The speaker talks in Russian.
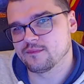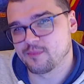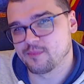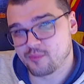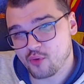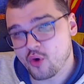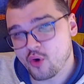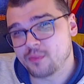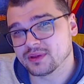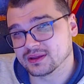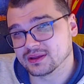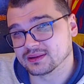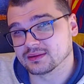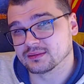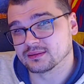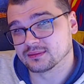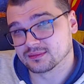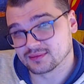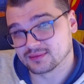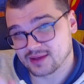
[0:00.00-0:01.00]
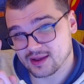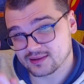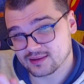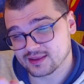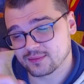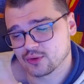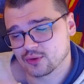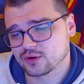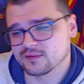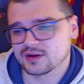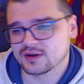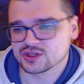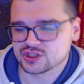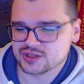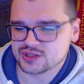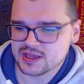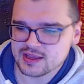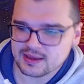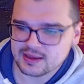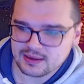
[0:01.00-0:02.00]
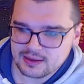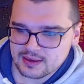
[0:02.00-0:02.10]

помнит. Это намного важнее.